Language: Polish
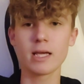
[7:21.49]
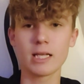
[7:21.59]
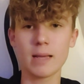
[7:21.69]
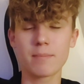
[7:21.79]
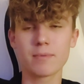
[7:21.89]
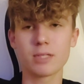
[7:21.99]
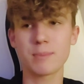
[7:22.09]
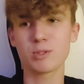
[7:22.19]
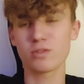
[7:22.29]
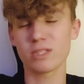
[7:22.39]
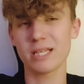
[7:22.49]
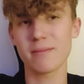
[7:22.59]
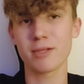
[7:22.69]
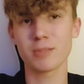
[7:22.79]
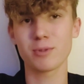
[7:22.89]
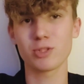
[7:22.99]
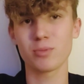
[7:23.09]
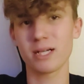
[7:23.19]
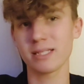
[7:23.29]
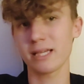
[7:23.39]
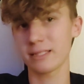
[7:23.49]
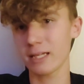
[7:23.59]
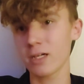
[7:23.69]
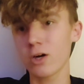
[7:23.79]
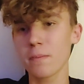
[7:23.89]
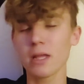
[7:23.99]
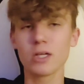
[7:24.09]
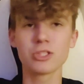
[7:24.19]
lep, lepszym rozwiązaniem będzie po prostu pokazanie tego,